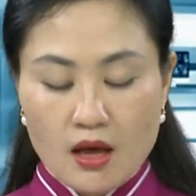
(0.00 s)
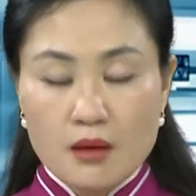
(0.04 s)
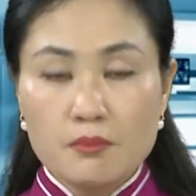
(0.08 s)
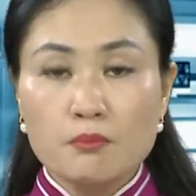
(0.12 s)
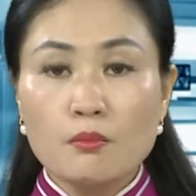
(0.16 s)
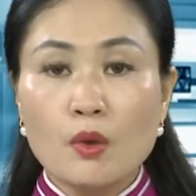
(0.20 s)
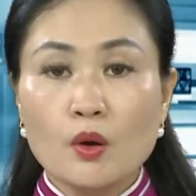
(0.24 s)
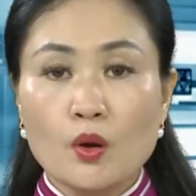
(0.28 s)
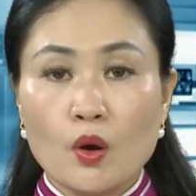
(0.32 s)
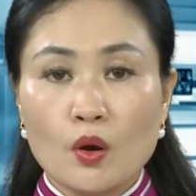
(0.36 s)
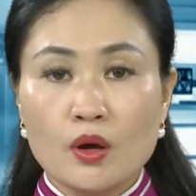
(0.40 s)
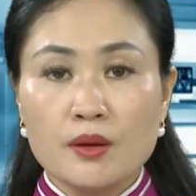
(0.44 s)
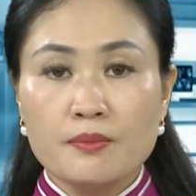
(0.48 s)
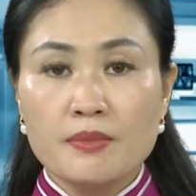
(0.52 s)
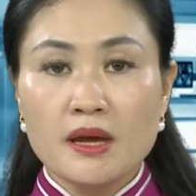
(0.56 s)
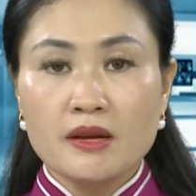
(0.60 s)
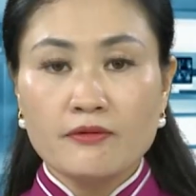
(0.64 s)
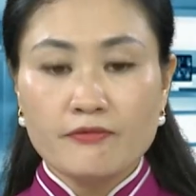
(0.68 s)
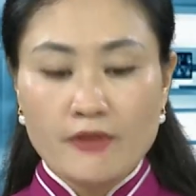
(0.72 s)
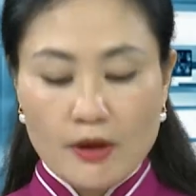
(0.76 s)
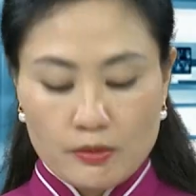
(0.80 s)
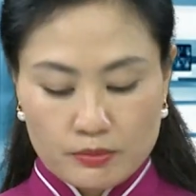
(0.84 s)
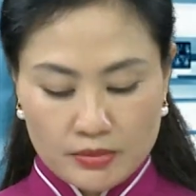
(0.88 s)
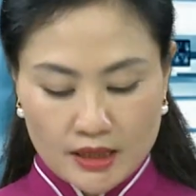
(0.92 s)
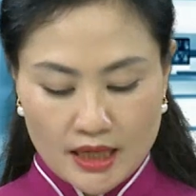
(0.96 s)
Bộ đội Biên
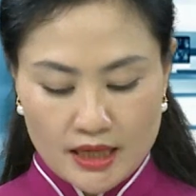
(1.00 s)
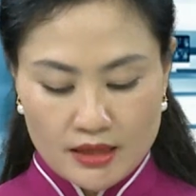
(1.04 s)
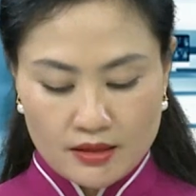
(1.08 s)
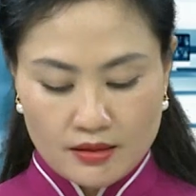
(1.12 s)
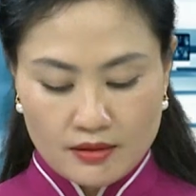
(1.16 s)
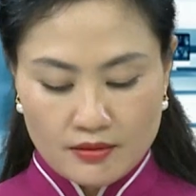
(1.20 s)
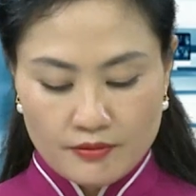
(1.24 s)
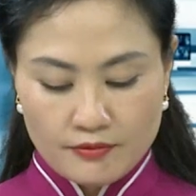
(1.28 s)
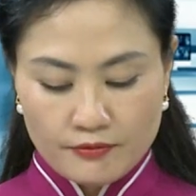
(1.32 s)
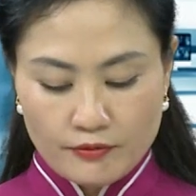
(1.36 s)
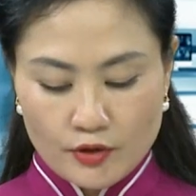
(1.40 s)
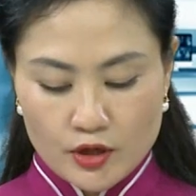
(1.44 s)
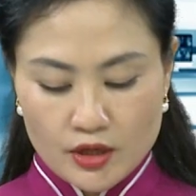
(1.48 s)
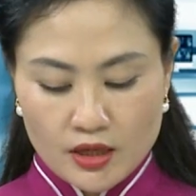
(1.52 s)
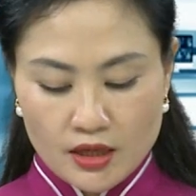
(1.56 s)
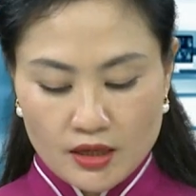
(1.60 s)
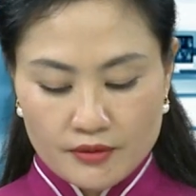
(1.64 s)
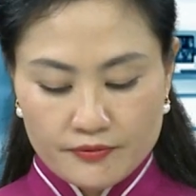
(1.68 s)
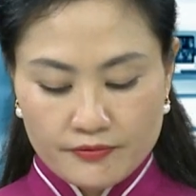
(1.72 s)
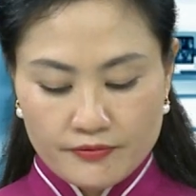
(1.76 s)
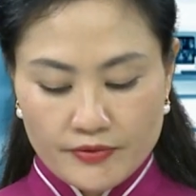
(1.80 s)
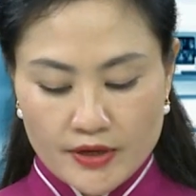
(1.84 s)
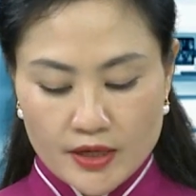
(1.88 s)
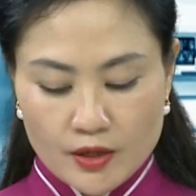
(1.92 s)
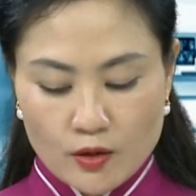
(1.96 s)
phòng tỉnh phối
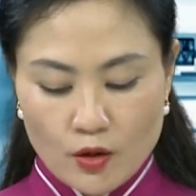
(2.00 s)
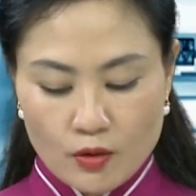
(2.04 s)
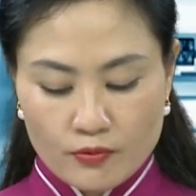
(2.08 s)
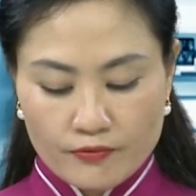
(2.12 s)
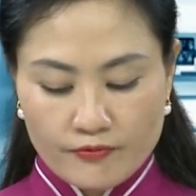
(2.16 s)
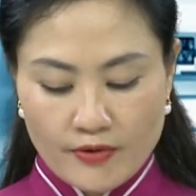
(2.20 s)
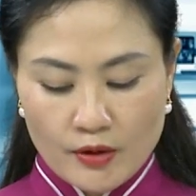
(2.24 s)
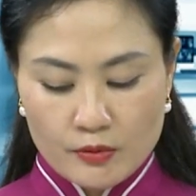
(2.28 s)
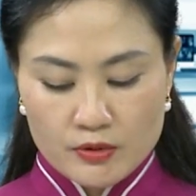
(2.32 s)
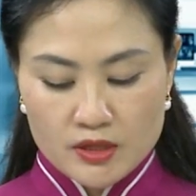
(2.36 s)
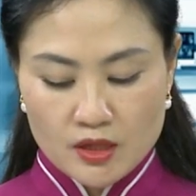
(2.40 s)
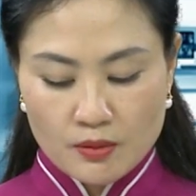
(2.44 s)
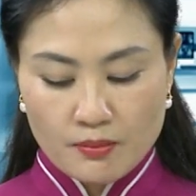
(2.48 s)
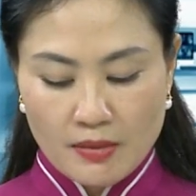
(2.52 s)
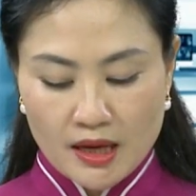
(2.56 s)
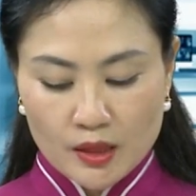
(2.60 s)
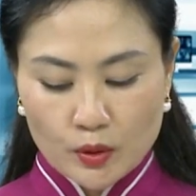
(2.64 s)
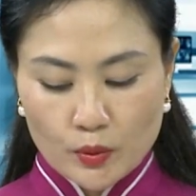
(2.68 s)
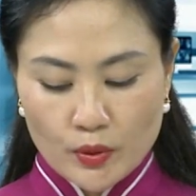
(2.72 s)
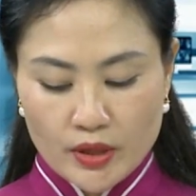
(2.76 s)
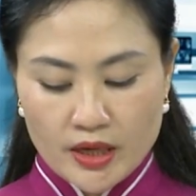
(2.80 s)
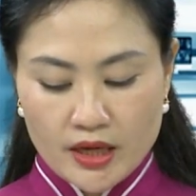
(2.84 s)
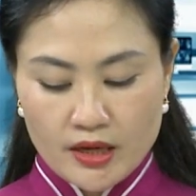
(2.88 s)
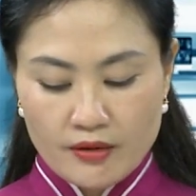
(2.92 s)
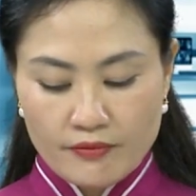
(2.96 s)
hợp với Cục Phòng chống ma
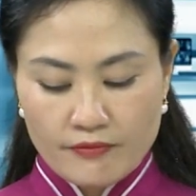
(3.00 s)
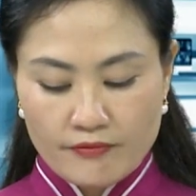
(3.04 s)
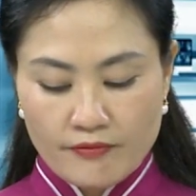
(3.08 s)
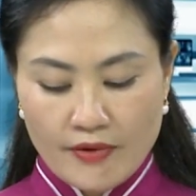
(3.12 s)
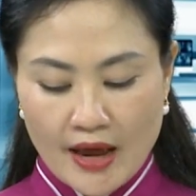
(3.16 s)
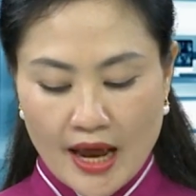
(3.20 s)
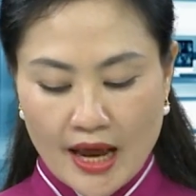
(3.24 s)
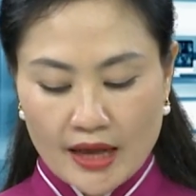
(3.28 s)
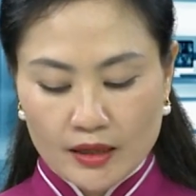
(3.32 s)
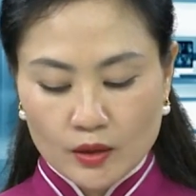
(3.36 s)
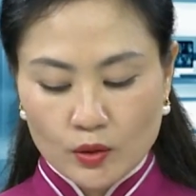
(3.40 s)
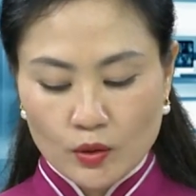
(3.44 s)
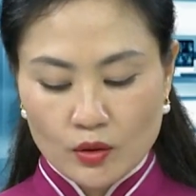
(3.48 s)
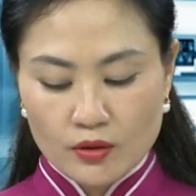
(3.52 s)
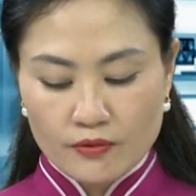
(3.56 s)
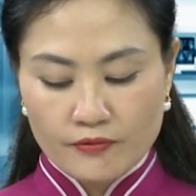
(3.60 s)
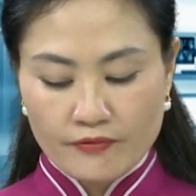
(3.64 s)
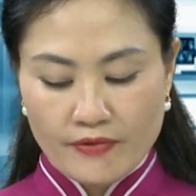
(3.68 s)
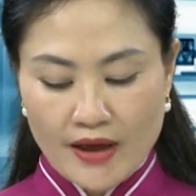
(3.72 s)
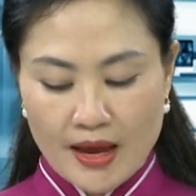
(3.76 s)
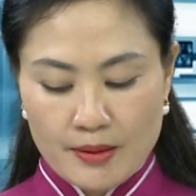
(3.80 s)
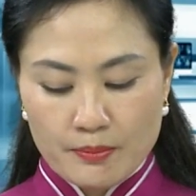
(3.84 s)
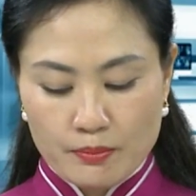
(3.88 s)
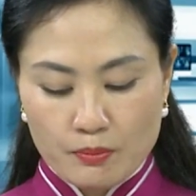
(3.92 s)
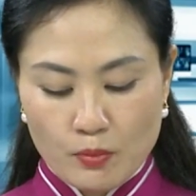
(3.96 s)
túy và tội
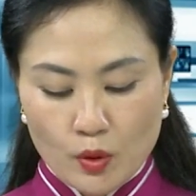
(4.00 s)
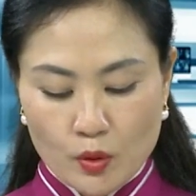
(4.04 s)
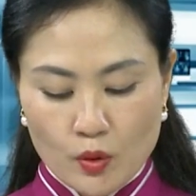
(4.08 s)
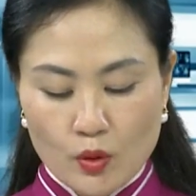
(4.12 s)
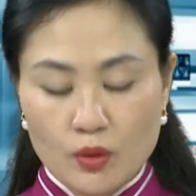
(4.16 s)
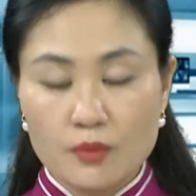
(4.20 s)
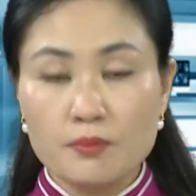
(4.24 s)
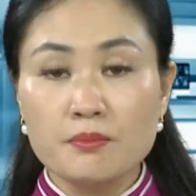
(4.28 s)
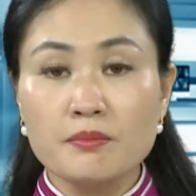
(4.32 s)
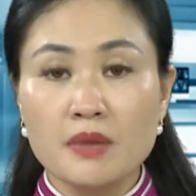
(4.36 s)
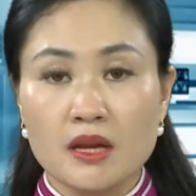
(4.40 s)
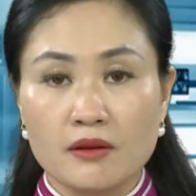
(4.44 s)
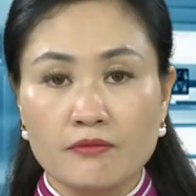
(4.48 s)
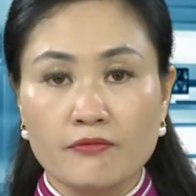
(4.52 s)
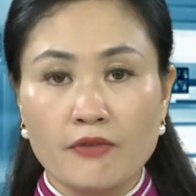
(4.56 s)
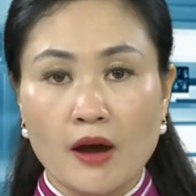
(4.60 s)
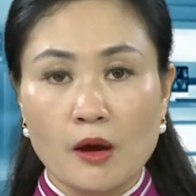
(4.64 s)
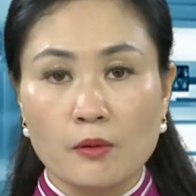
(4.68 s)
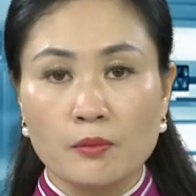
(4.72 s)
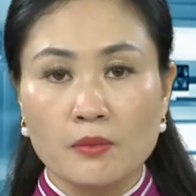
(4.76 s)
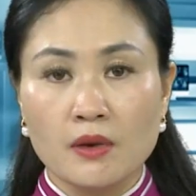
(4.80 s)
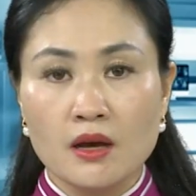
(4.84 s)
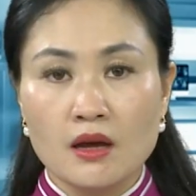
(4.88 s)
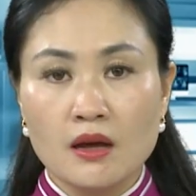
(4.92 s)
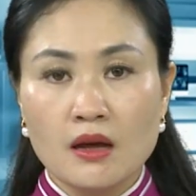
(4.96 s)
phạm Bộ đội Biên
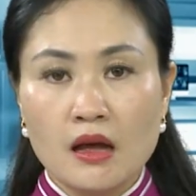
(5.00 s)
phòng,